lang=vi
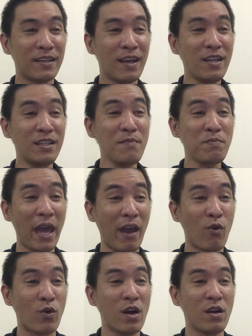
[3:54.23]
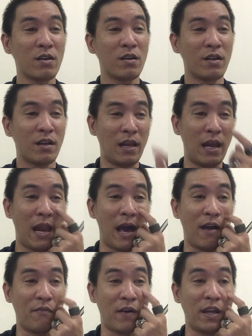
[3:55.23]
đến tiếp theo đó
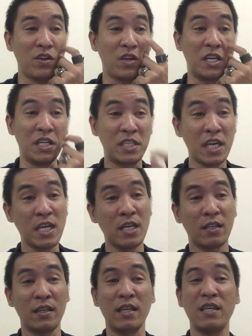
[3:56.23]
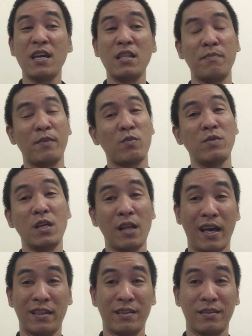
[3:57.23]
là phải nói địa chi. Địa chi thì mình cũng như
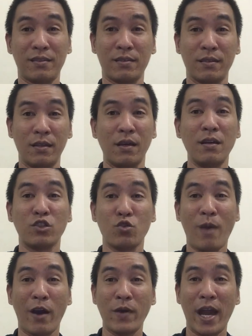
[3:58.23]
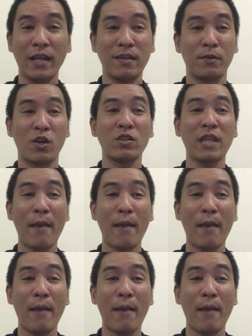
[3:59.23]
là những người tuổi Mão khác thì mình có